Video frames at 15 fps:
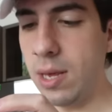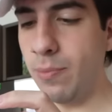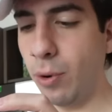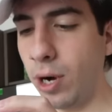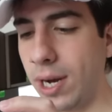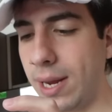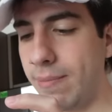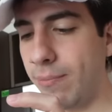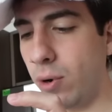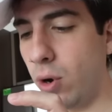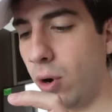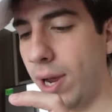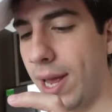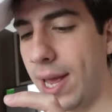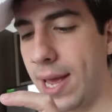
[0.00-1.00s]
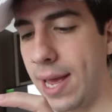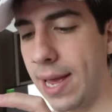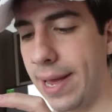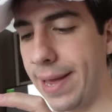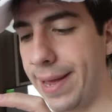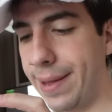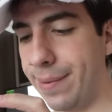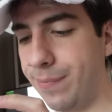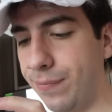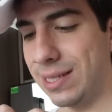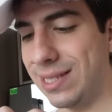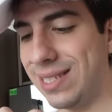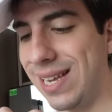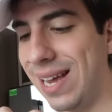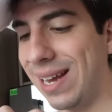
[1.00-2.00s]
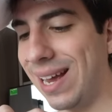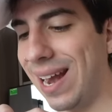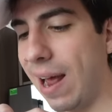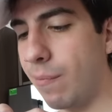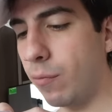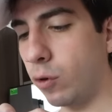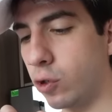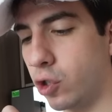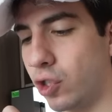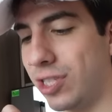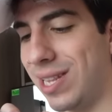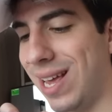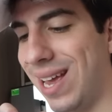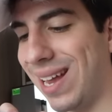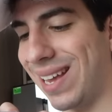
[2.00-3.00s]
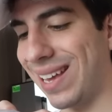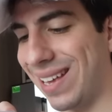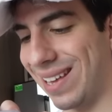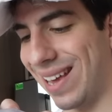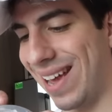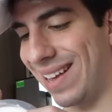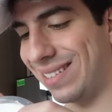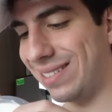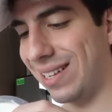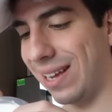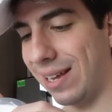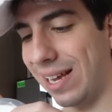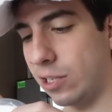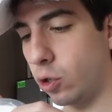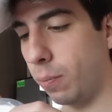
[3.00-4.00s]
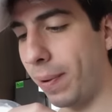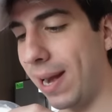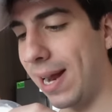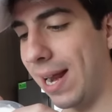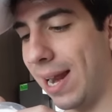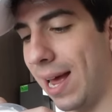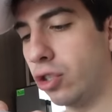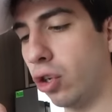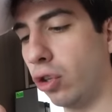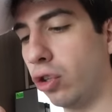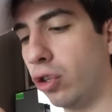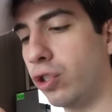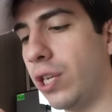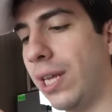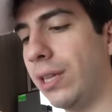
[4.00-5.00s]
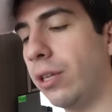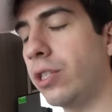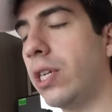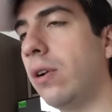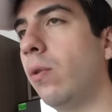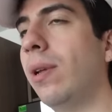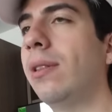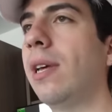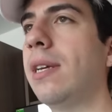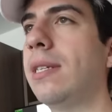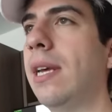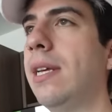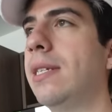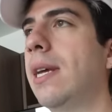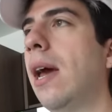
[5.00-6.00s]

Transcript: Y por ejemplo, 100 em, gramos de este queso panela son 256